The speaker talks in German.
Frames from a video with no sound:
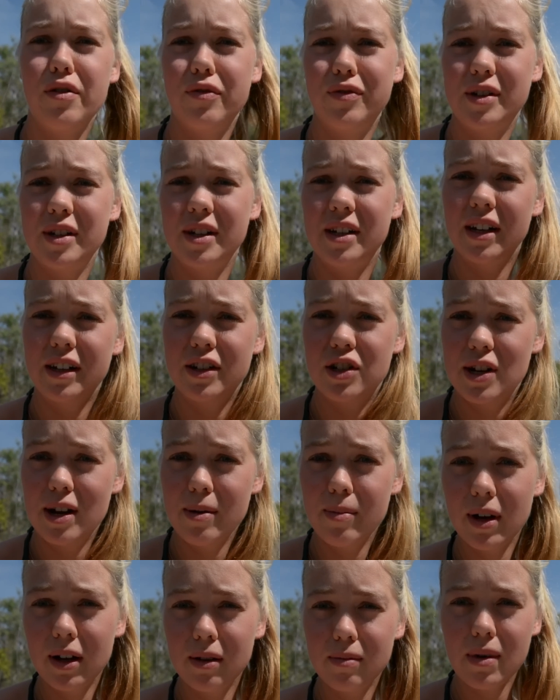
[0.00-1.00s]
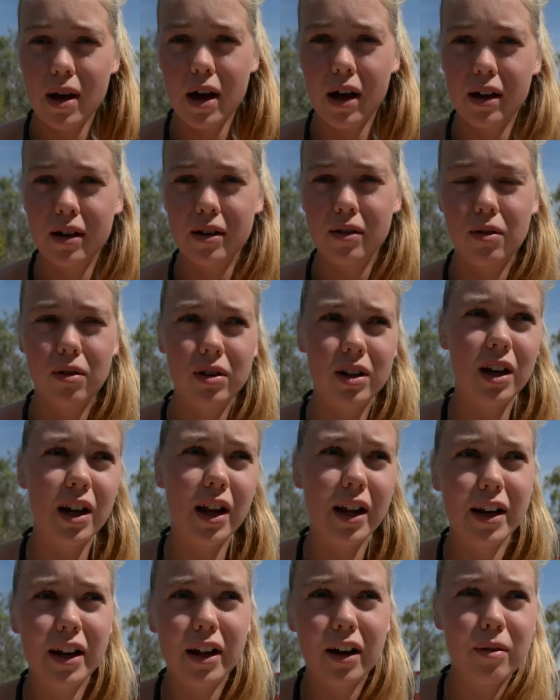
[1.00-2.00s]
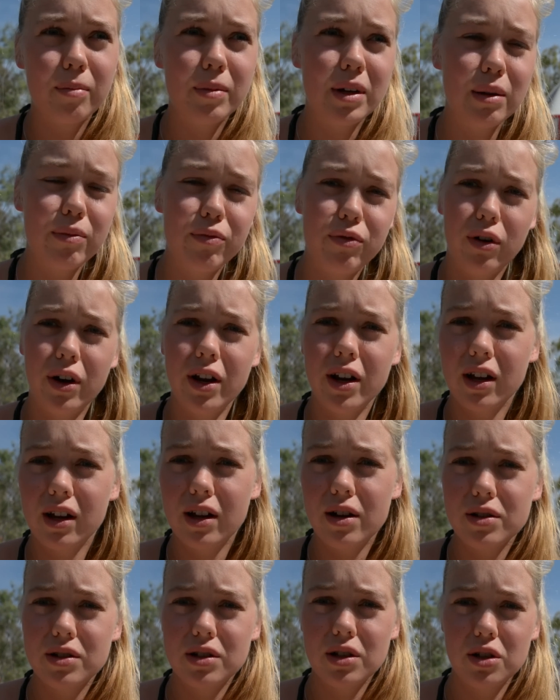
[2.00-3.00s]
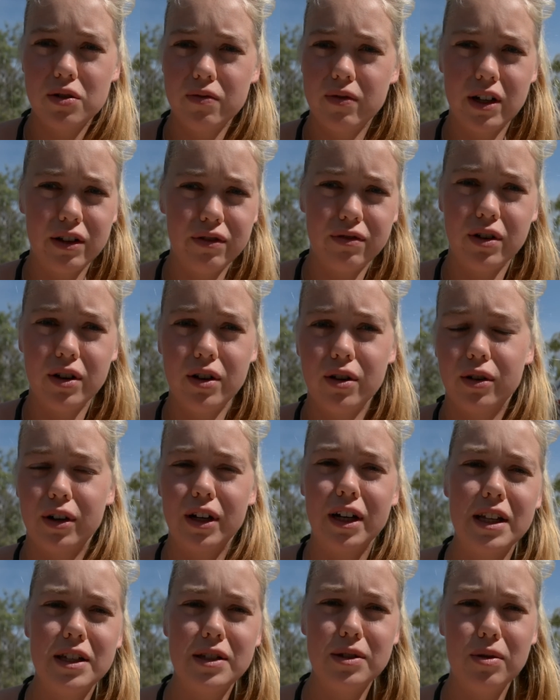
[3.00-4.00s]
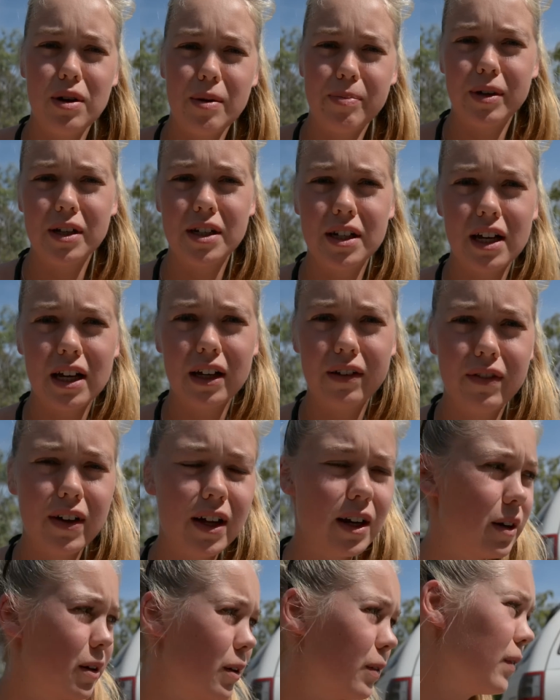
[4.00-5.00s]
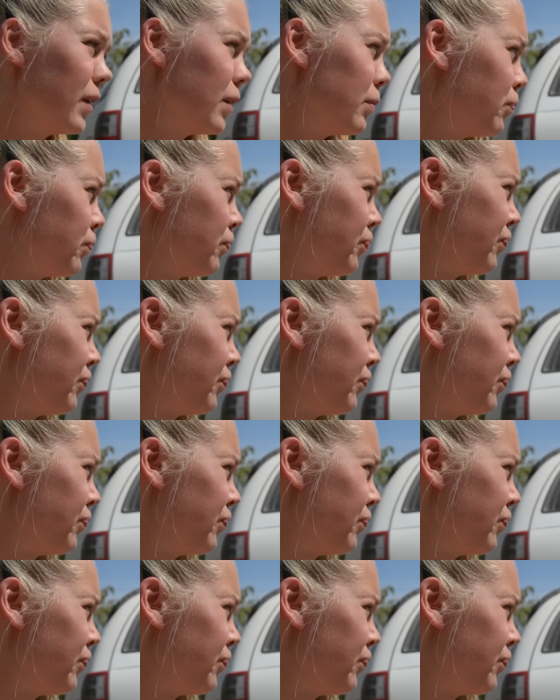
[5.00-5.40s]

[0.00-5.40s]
auf den schlimmeren machen und den anderen mit dem vorderen austauschen, weil die vorderen nicht so abgetragen werden irgendwie.